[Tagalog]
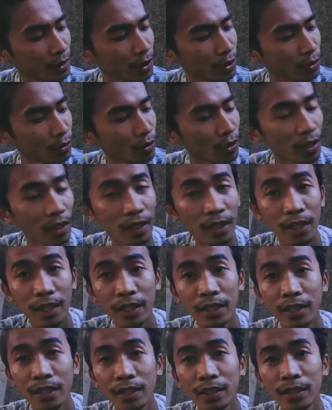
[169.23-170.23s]
dito
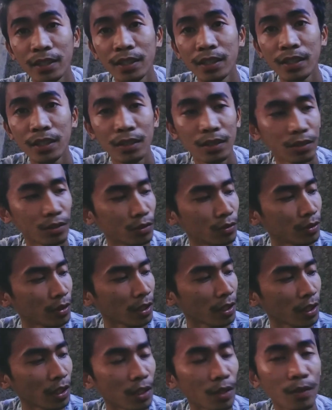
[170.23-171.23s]
nakalagay yung
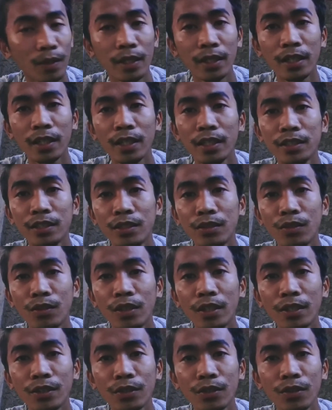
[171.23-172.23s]
nagagawa ng engine
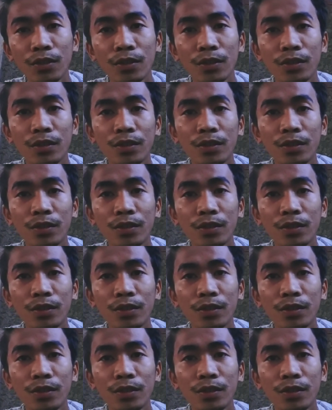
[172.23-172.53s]
oil na to.